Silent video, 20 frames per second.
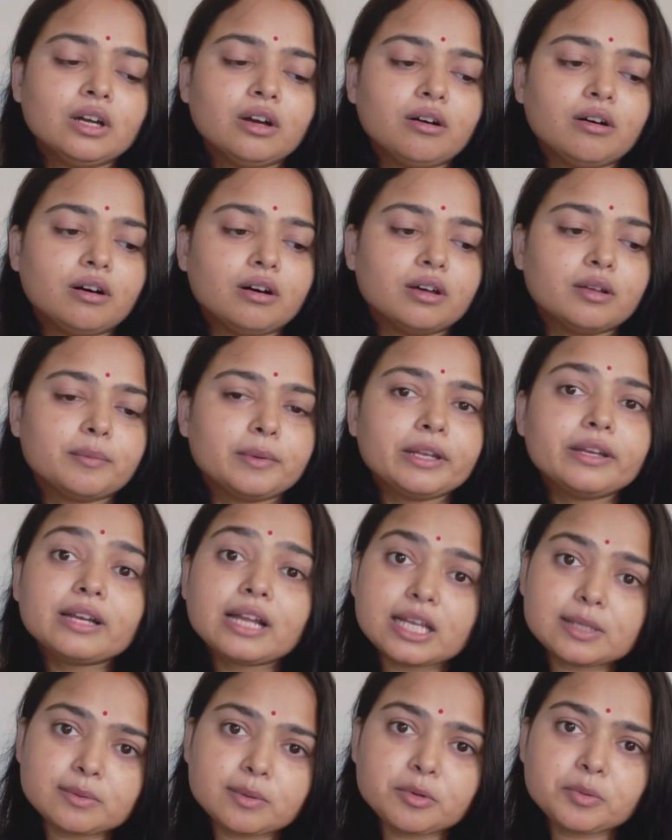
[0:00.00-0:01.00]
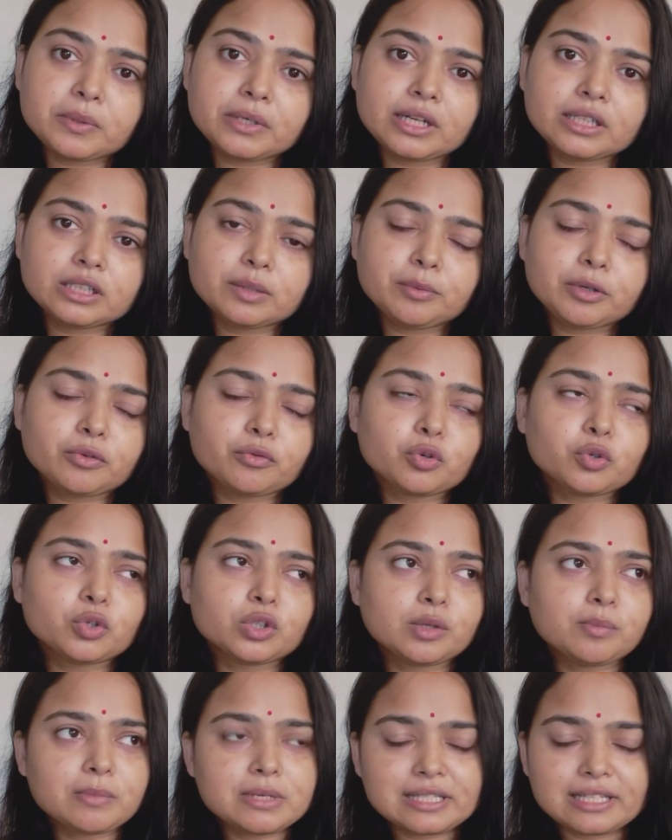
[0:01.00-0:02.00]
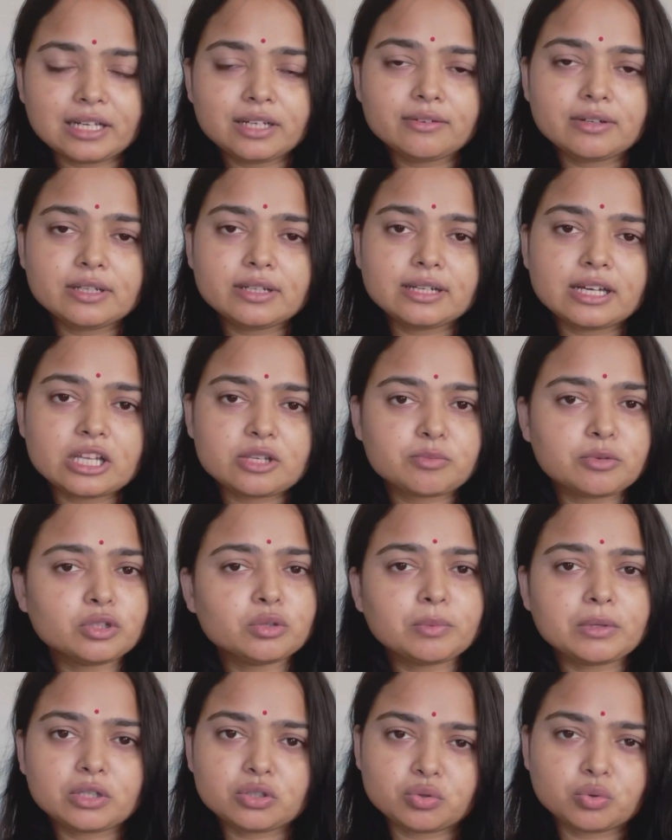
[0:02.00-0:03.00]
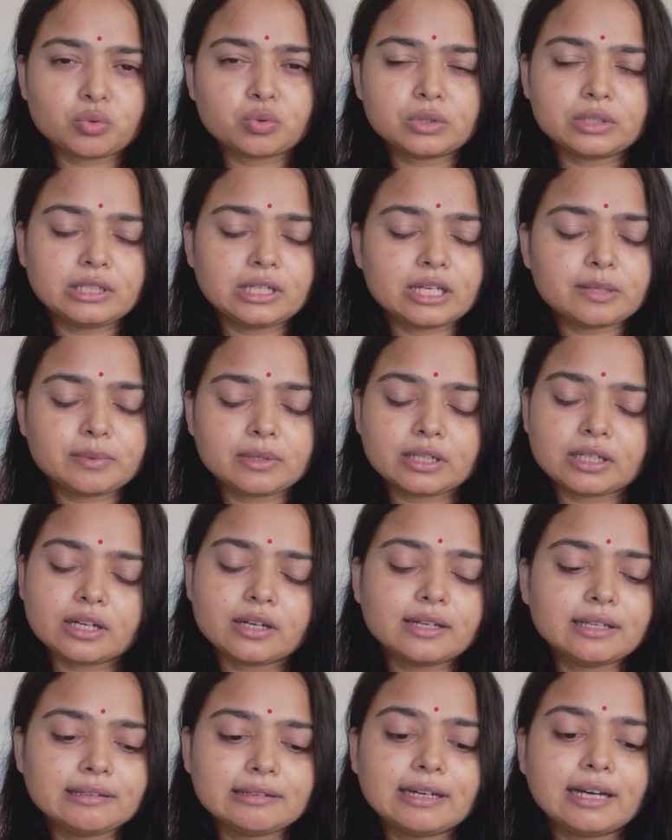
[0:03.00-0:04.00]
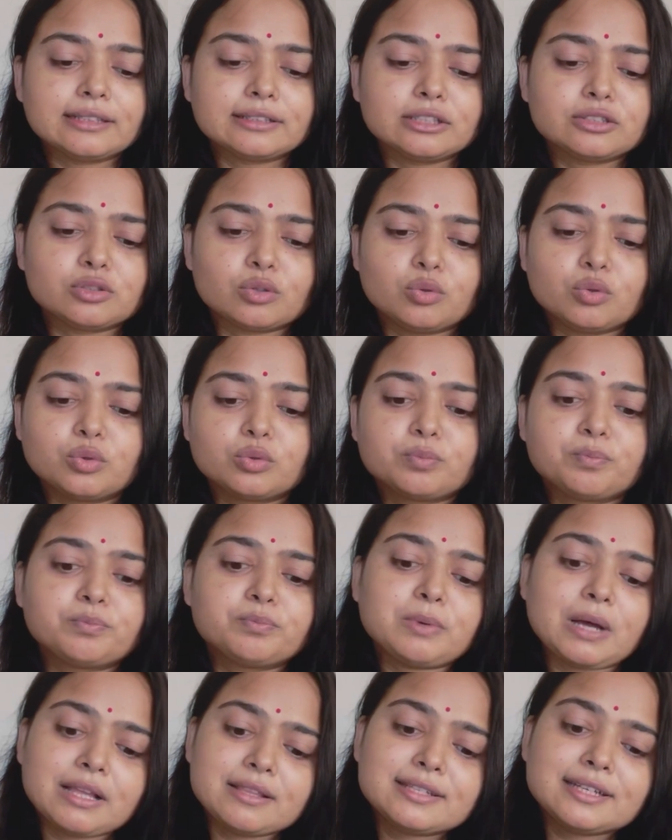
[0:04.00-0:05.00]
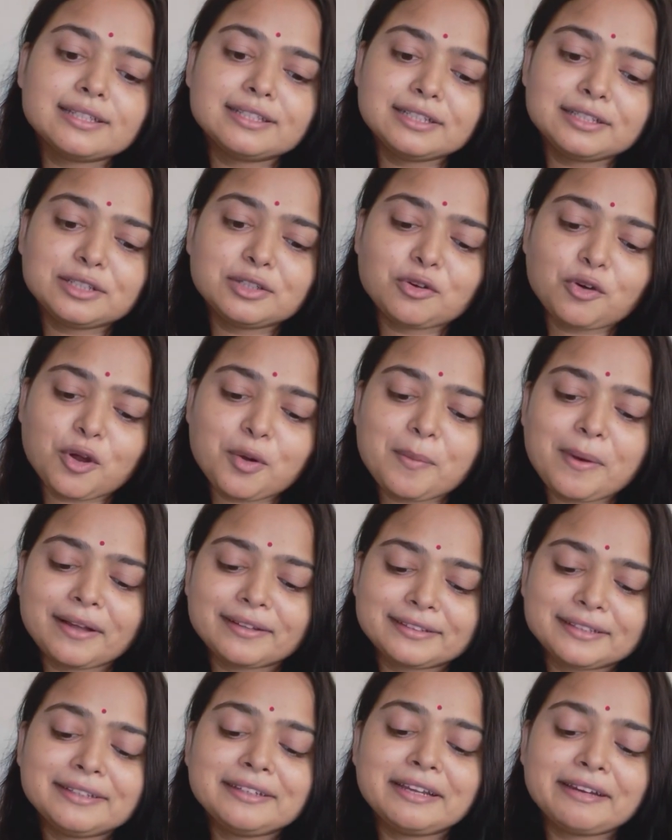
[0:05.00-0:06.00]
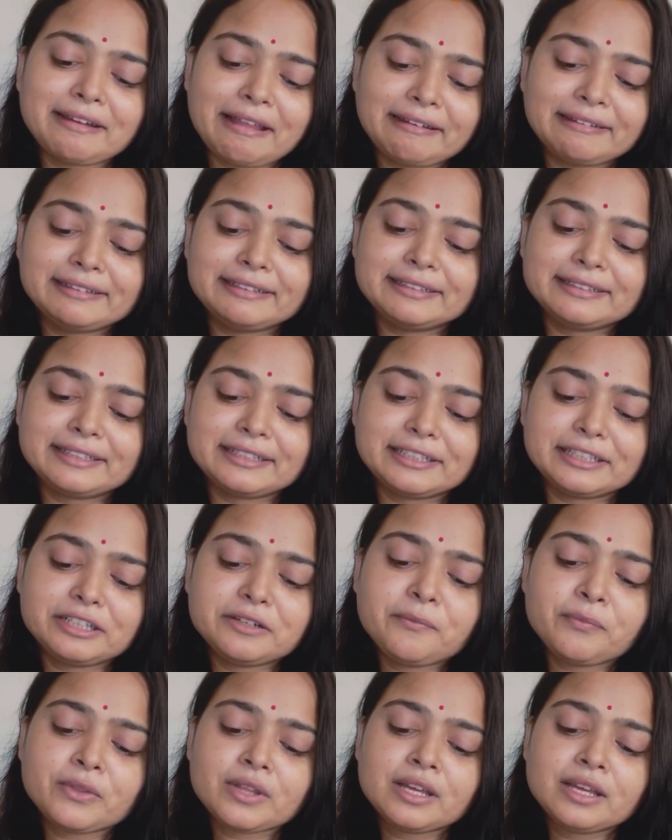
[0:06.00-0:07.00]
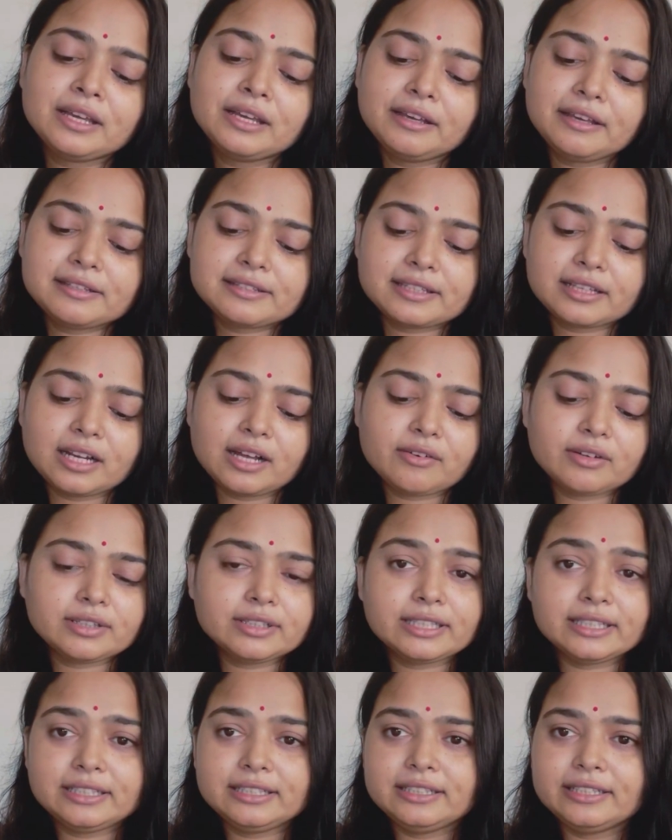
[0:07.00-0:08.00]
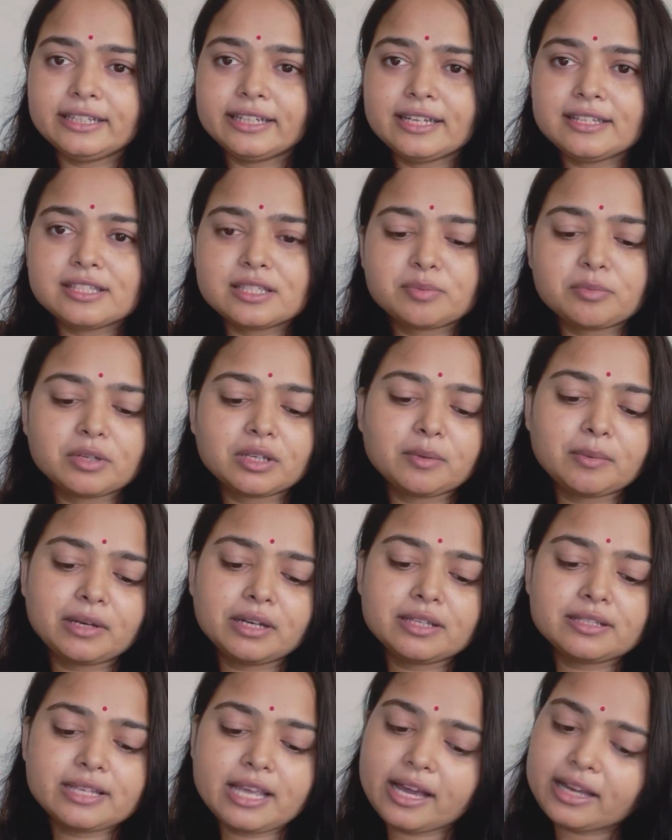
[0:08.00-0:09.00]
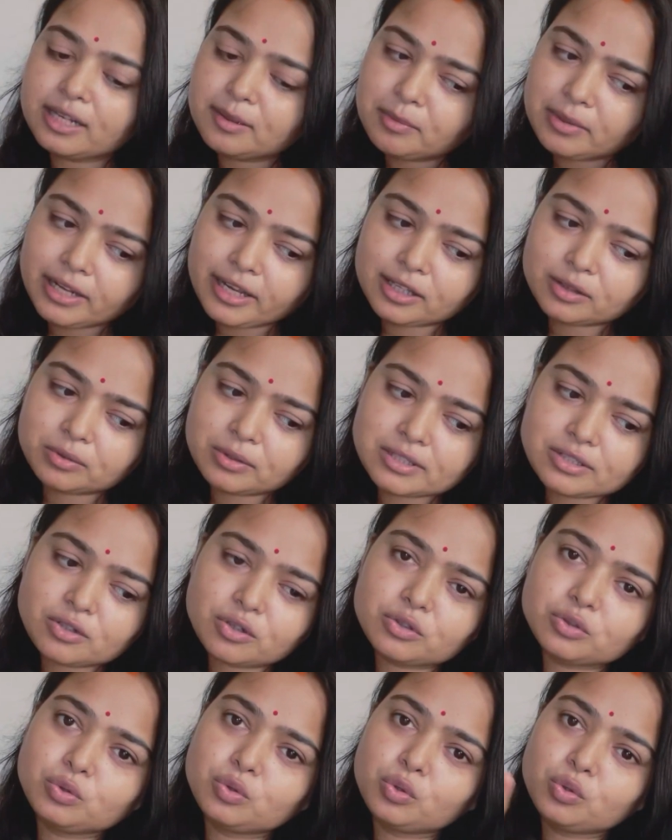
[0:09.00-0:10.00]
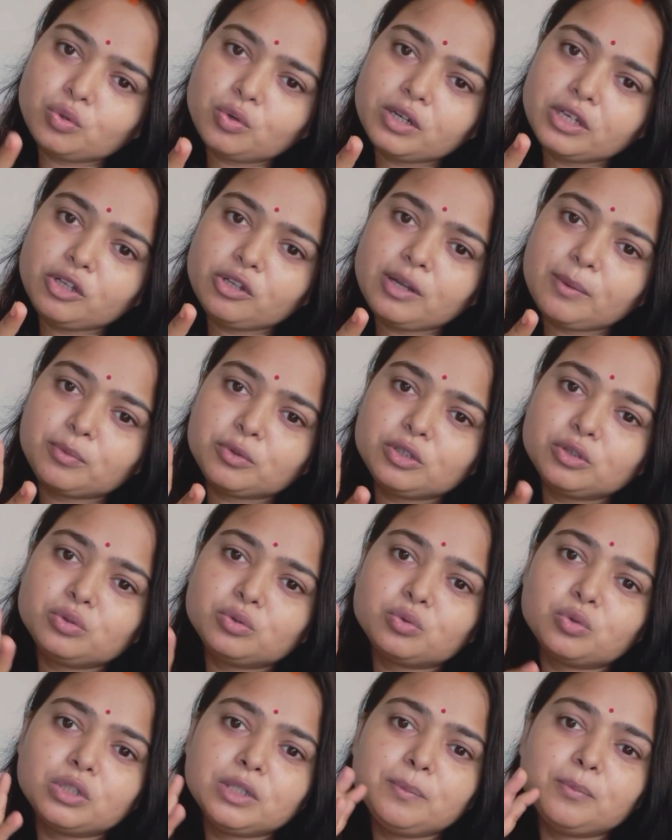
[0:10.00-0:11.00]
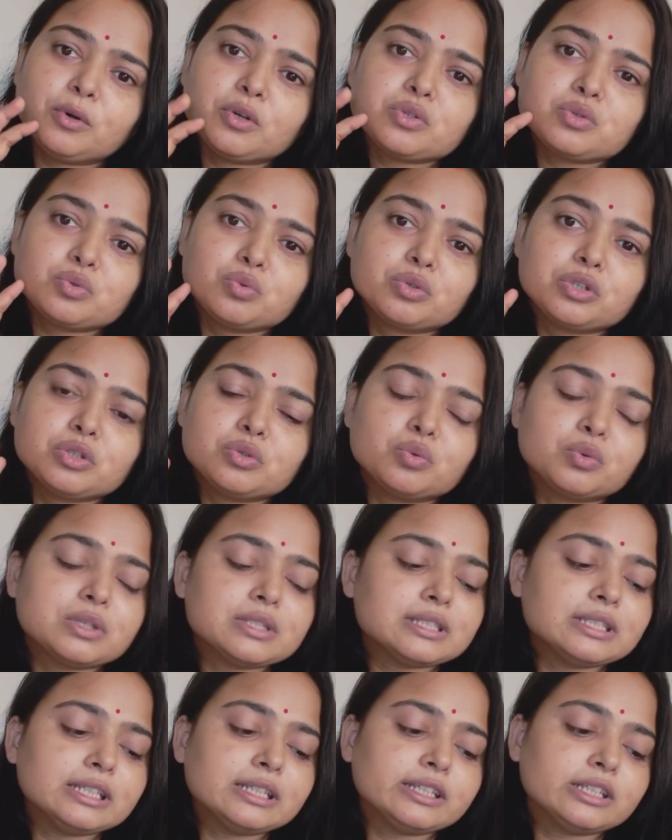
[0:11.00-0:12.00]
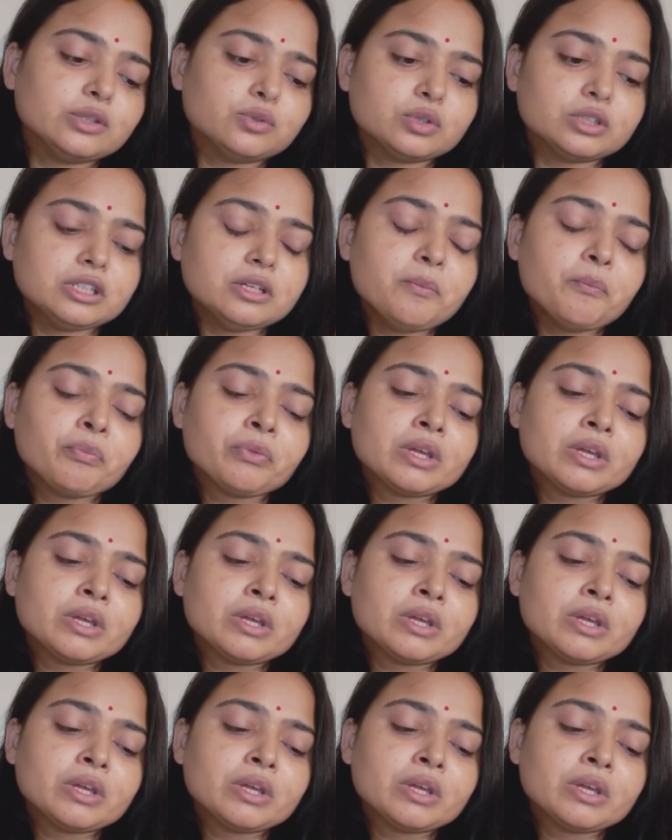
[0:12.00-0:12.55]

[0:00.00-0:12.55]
और मैंने राजमा भी बनाया था बट वो क्योंकि मसाले वाले राजमा है तो मैंने छोड़ दिया आज मैंने कहा नहीं खाते चलो पाँच छः दिन की और बात है रहने देते हैं इसके अलावा दही है जिसमें कि मैंने जैगरी मिलाया थोड़ा सा और दो रोटी और आपकी रोटी बहुत सूखी सूखी सी दिख रही होगी